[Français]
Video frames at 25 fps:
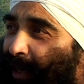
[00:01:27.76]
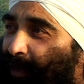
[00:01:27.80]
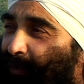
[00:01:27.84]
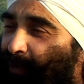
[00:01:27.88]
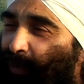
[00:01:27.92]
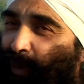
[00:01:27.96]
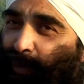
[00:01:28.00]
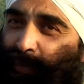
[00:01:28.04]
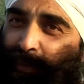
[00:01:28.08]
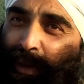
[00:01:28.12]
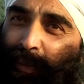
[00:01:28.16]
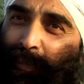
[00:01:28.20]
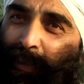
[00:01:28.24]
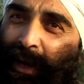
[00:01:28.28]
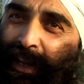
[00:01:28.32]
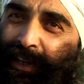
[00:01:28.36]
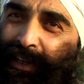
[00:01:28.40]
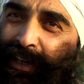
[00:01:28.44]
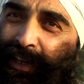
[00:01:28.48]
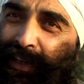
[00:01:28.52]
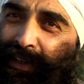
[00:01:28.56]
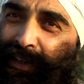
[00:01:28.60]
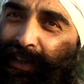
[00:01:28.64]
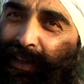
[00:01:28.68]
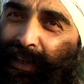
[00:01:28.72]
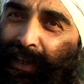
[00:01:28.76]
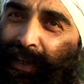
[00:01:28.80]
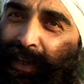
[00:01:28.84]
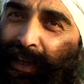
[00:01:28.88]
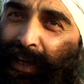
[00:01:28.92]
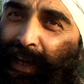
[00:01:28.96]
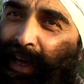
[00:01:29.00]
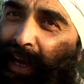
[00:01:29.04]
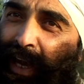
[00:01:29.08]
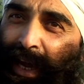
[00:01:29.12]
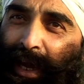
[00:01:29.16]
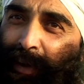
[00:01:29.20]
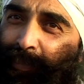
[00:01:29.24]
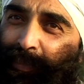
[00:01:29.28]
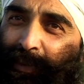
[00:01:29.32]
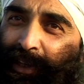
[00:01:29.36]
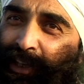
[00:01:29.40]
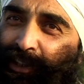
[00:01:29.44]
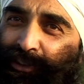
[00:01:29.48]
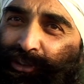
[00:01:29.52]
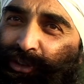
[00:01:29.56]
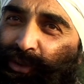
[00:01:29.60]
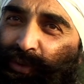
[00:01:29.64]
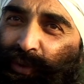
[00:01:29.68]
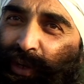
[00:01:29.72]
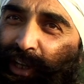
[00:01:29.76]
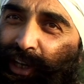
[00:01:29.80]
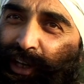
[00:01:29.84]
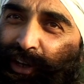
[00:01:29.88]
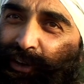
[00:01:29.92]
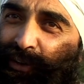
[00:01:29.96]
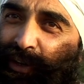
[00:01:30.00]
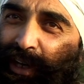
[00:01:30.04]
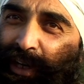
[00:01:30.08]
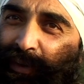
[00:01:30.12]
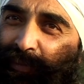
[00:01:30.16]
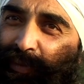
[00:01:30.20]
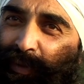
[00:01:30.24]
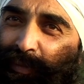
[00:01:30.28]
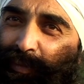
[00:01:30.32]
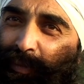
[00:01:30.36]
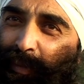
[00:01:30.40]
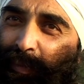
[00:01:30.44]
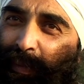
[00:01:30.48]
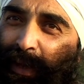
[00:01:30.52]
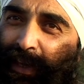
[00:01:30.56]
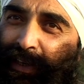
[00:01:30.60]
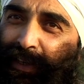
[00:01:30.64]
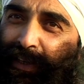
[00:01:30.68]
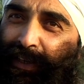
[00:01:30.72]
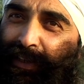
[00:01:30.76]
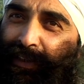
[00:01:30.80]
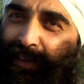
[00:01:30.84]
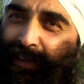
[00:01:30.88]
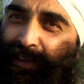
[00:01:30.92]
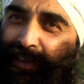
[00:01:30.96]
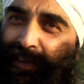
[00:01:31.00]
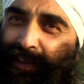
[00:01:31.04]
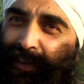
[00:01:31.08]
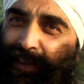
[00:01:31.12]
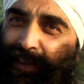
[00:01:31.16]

get from the market. Happiness, you cannot get from the market.